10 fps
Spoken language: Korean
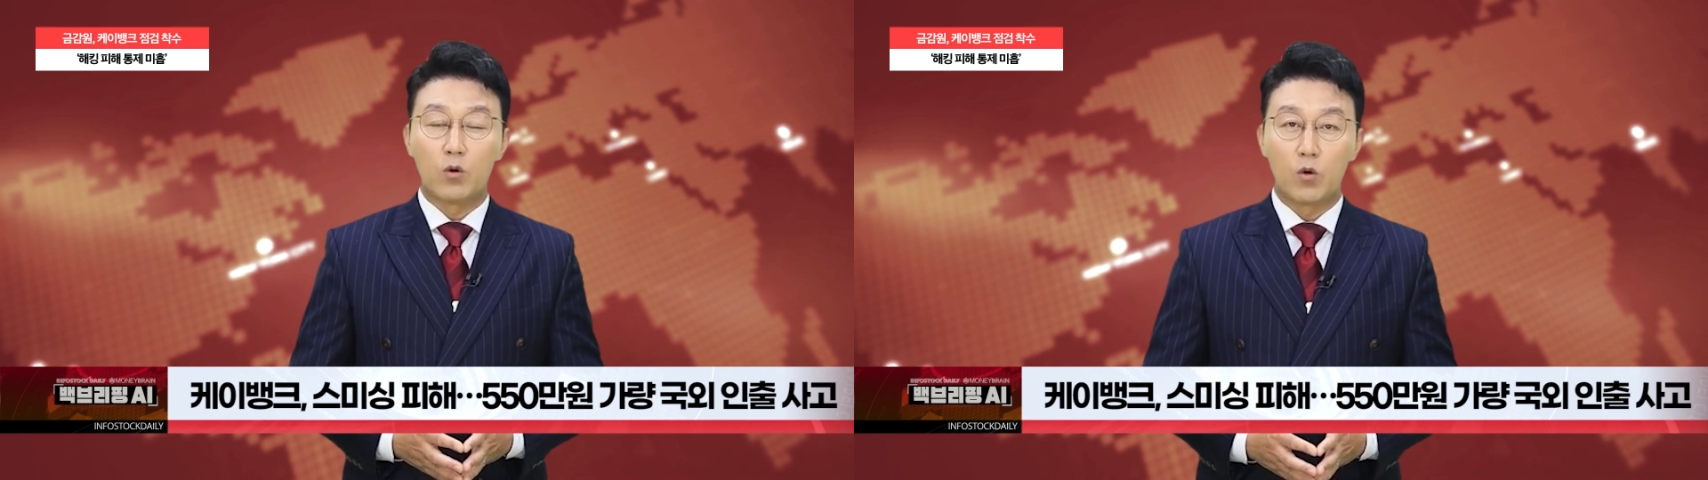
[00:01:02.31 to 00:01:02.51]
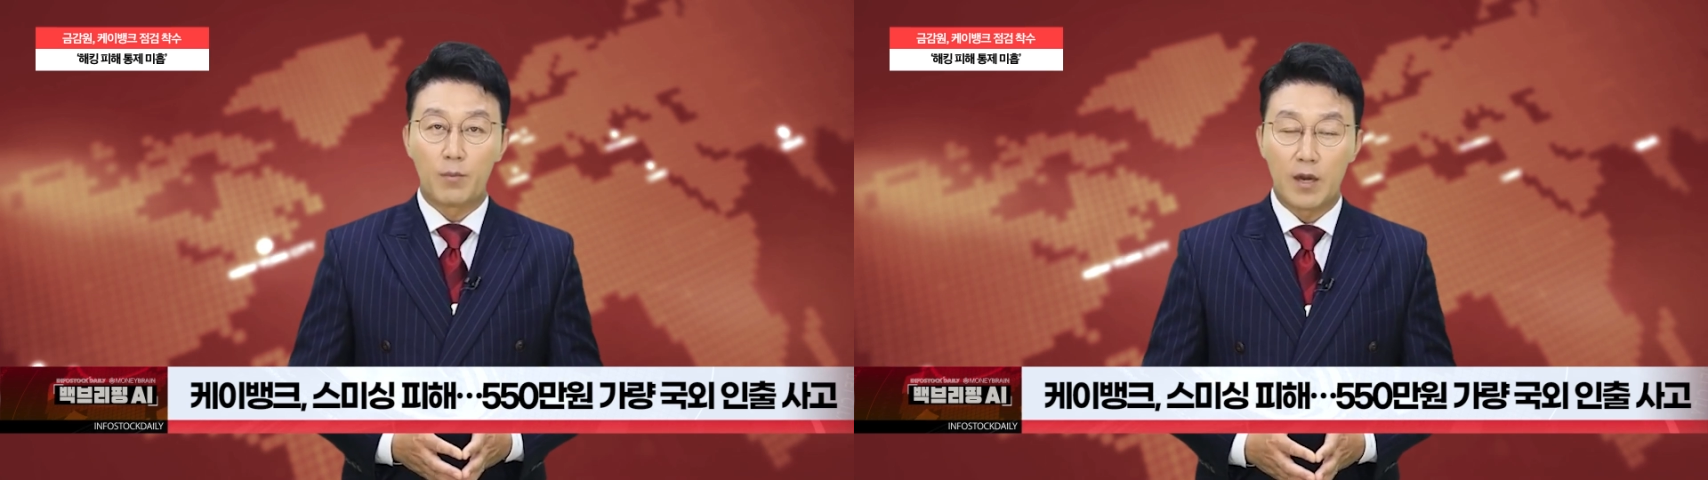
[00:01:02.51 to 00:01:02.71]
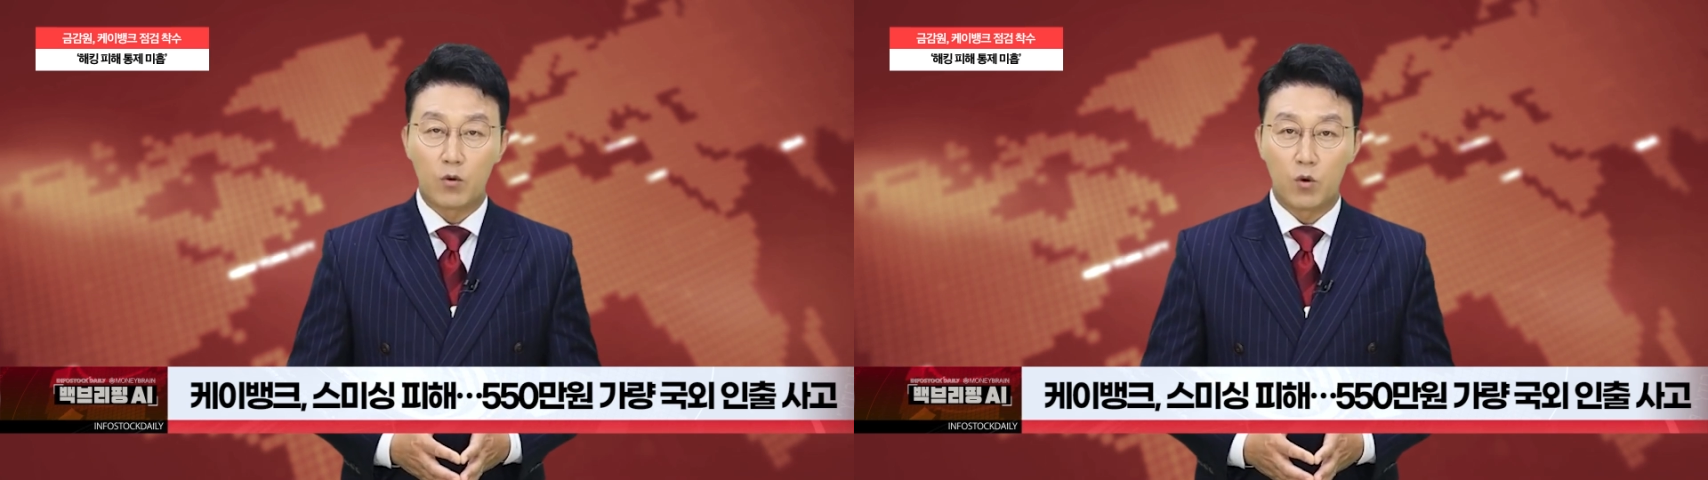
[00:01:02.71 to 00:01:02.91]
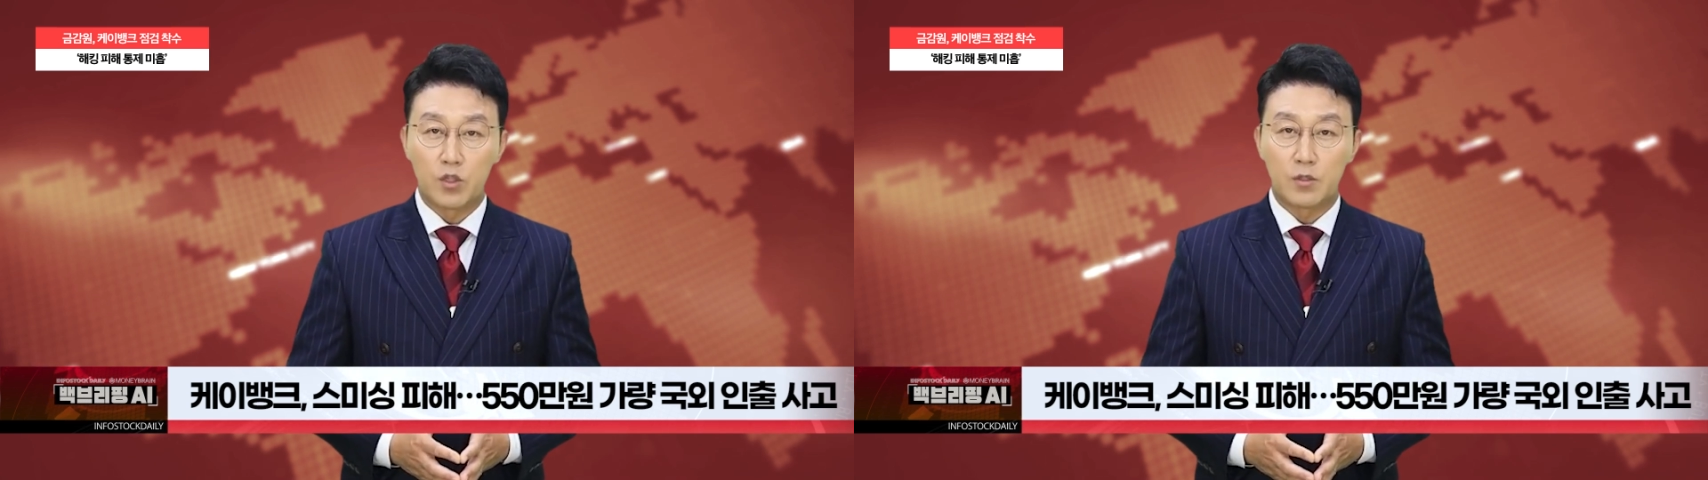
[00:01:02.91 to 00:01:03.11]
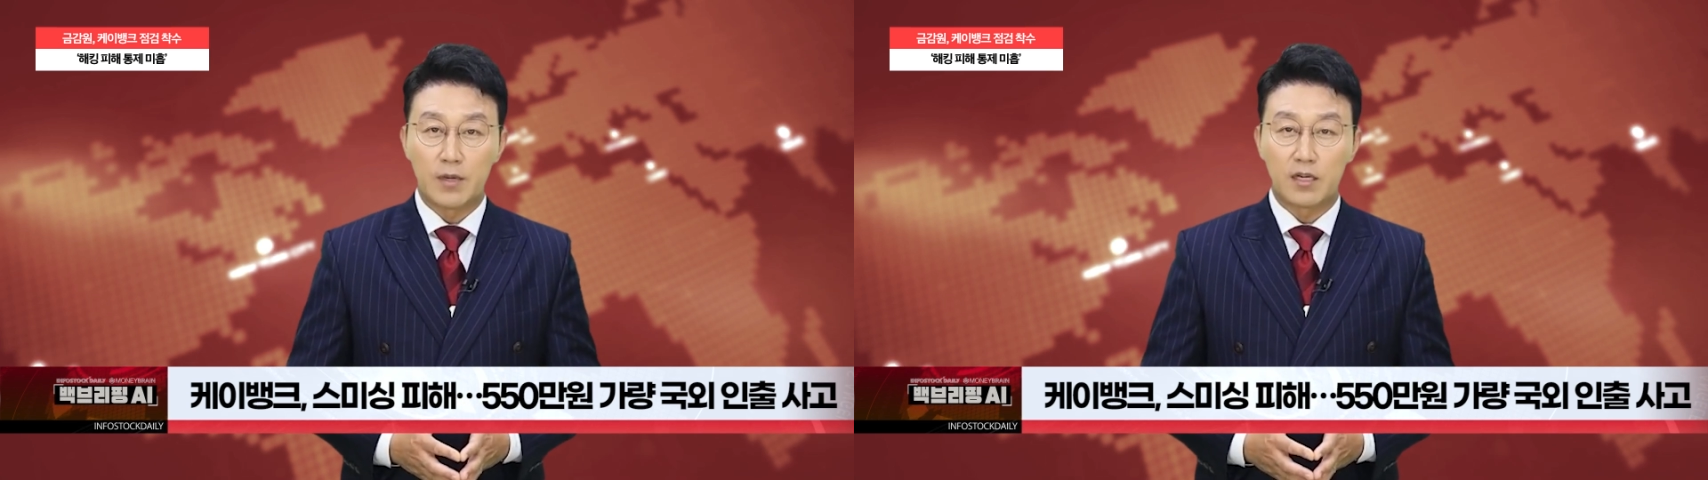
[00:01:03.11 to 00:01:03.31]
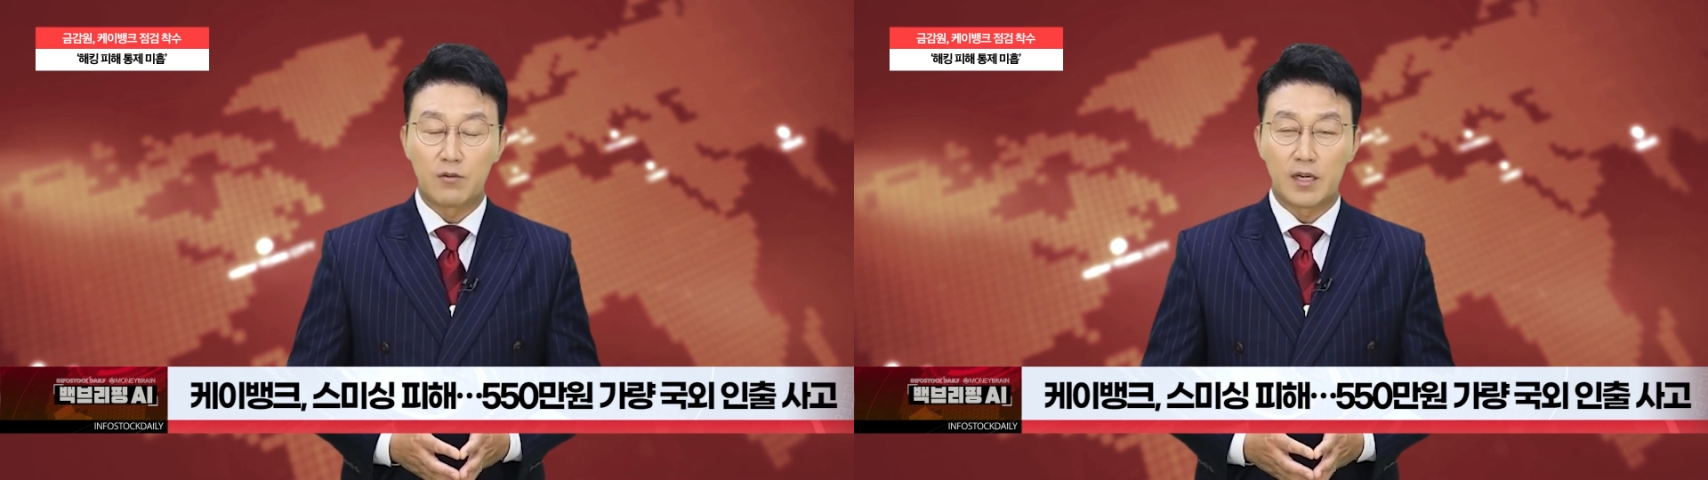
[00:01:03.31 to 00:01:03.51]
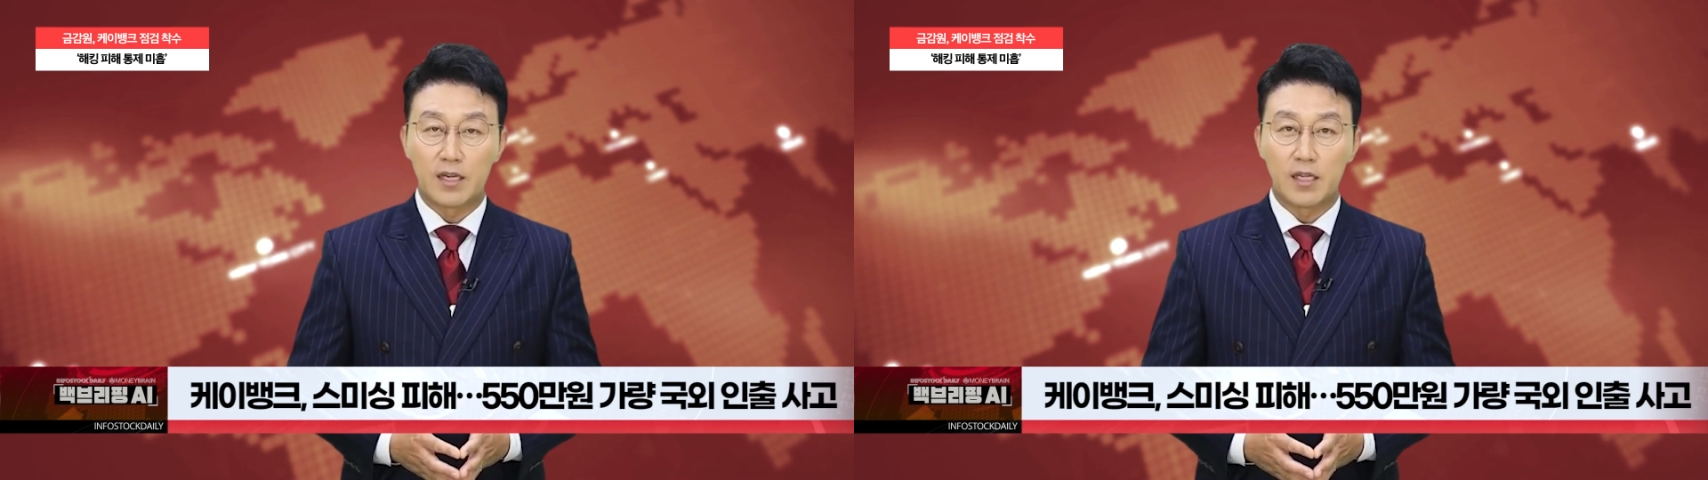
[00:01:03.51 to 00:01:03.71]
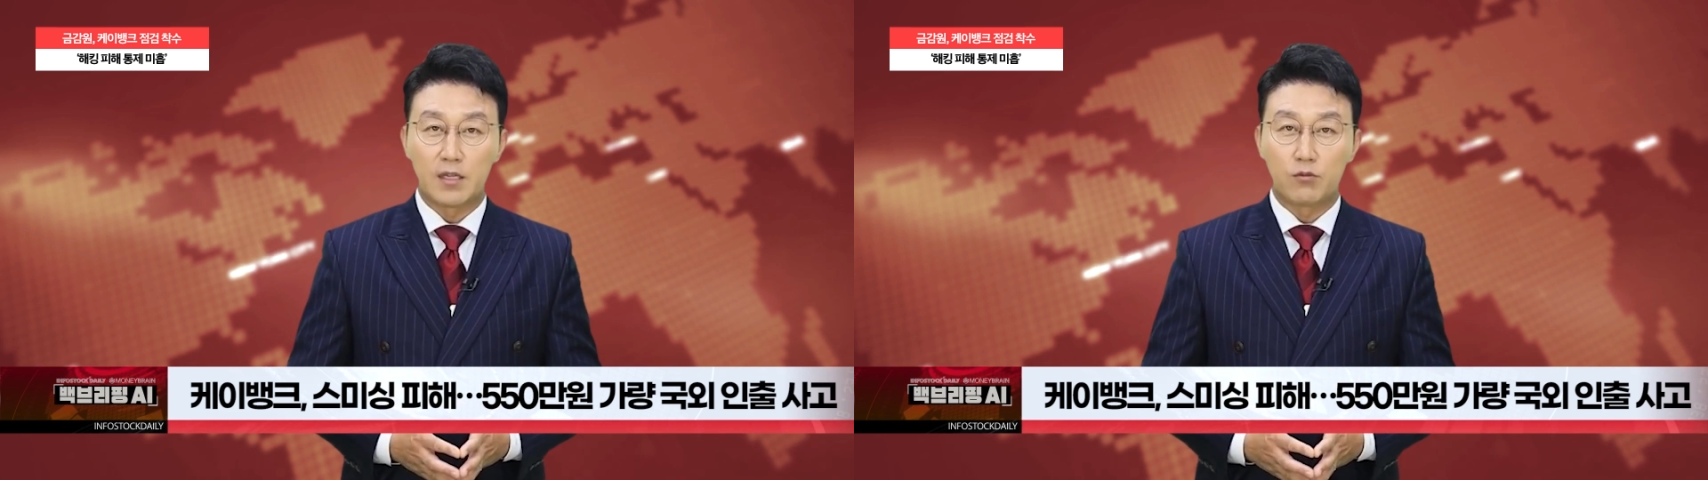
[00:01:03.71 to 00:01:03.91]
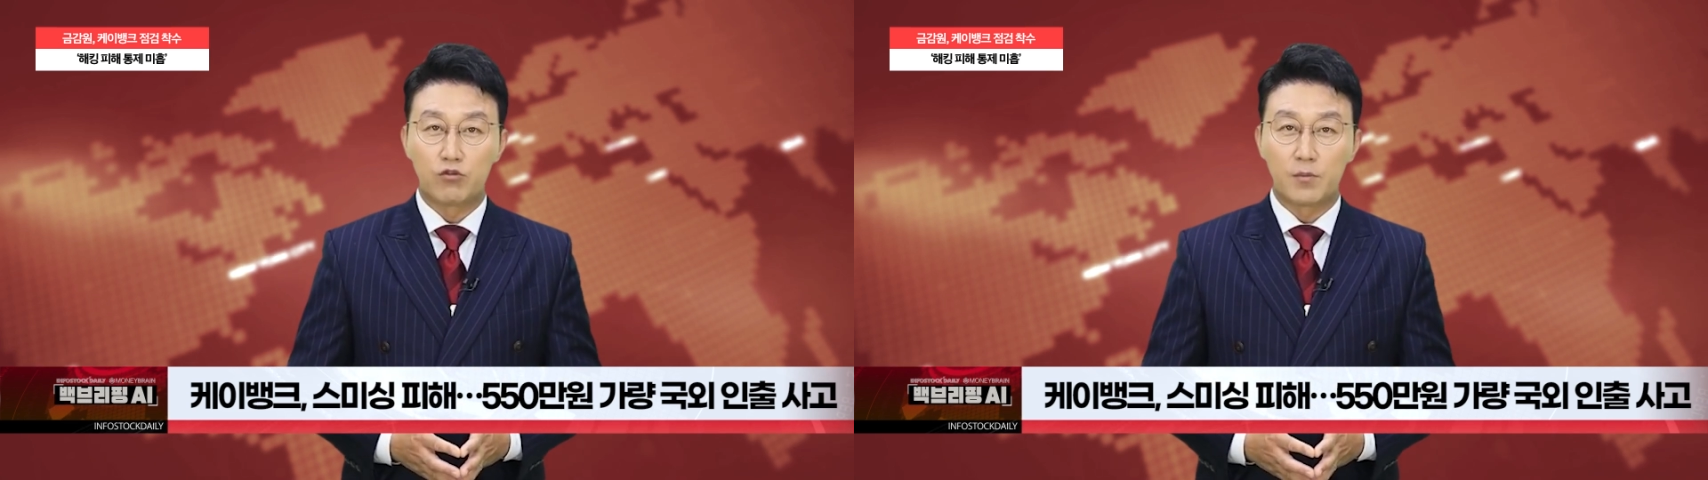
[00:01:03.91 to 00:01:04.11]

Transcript: 550만원가량이